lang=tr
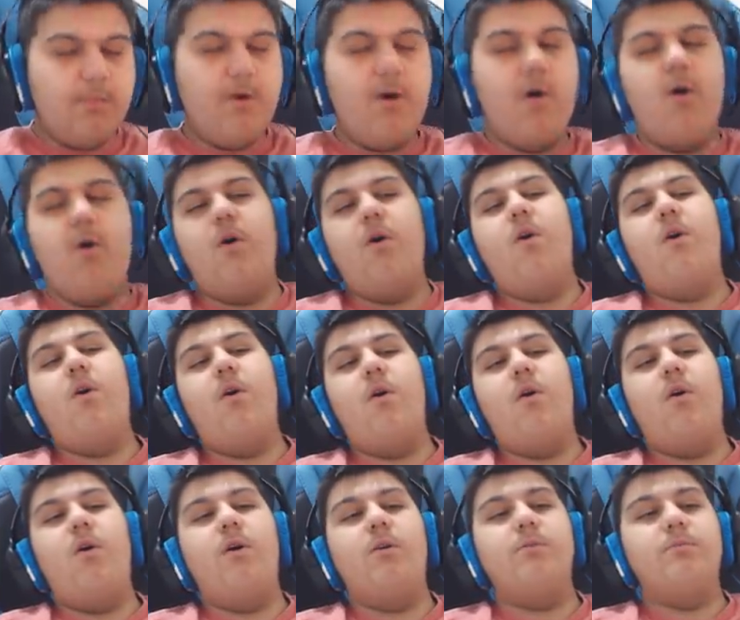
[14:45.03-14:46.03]

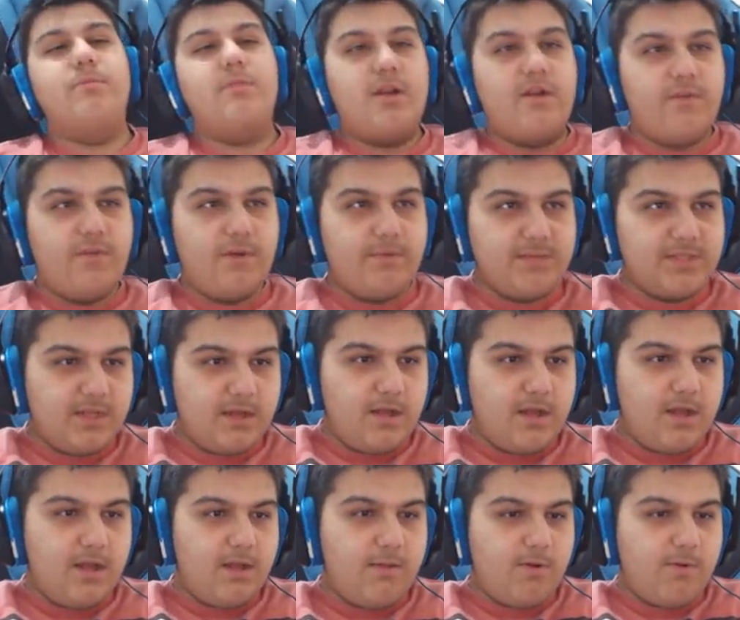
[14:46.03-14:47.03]
Bon!
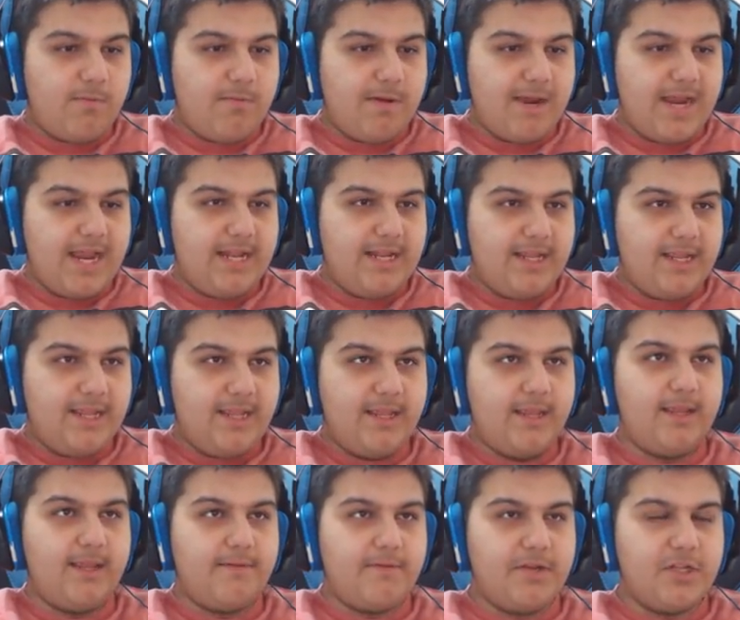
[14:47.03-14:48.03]
Kafamıza bomba
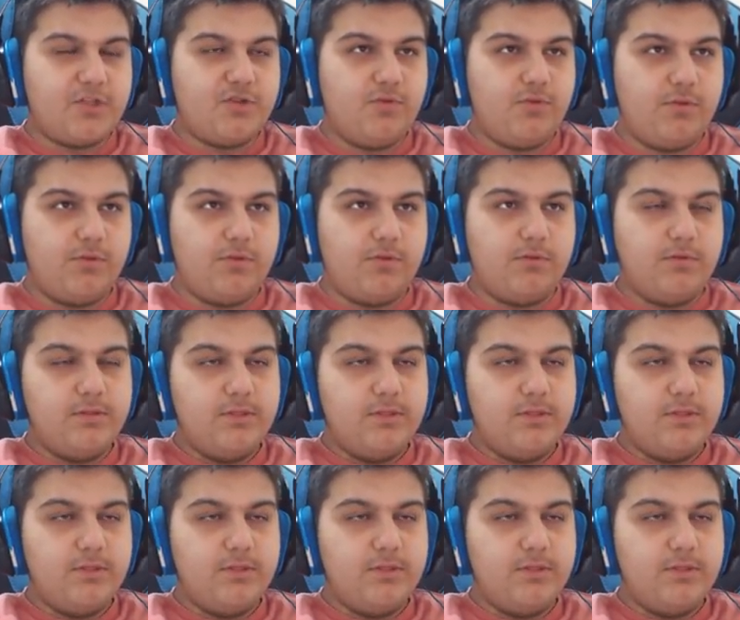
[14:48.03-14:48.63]
geldi. Yavaş ol.